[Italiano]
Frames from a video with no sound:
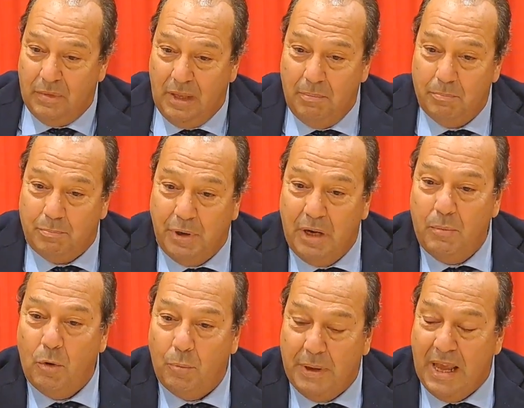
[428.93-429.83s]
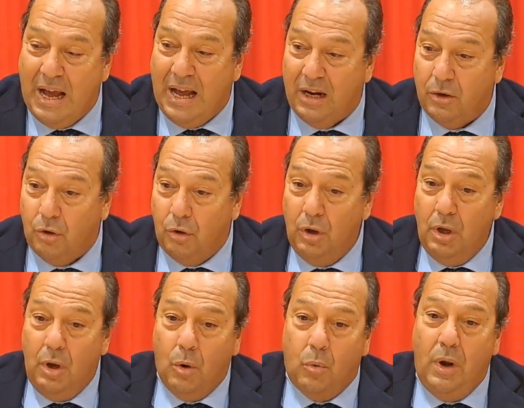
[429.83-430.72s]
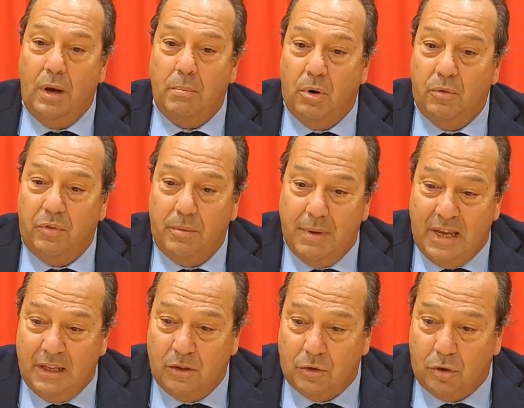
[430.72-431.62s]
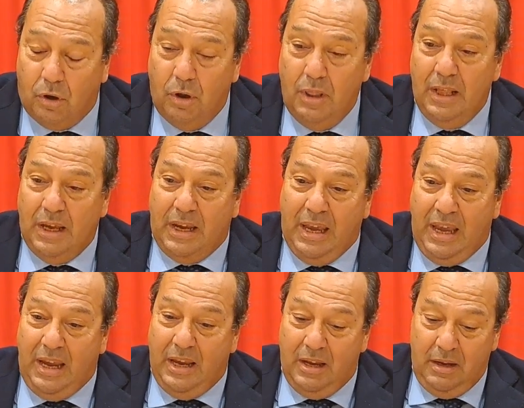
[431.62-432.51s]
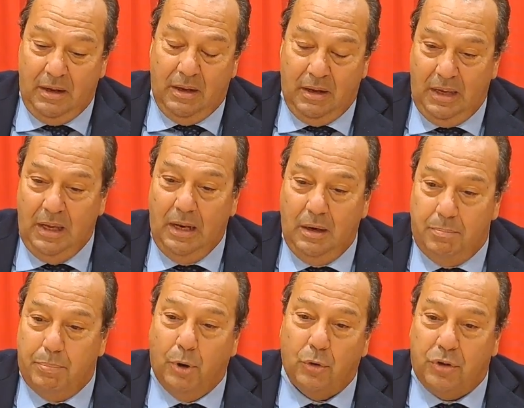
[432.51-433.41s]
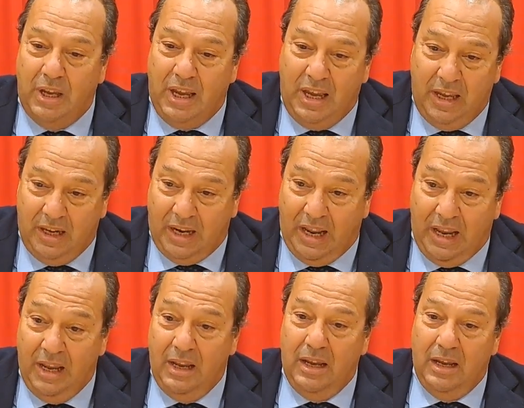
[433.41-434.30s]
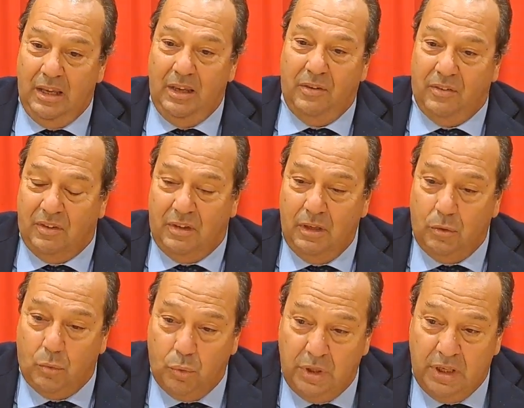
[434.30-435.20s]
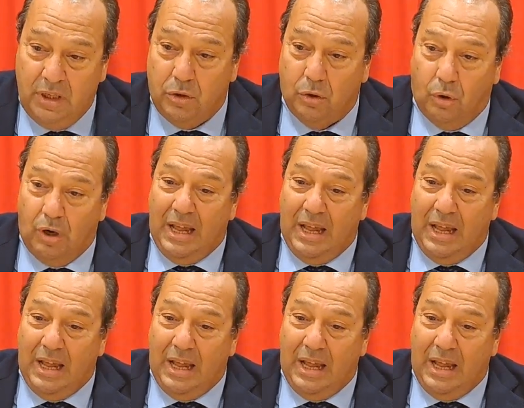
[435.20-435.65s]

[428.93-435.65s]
in primo piano quel movimento che il potere istituito,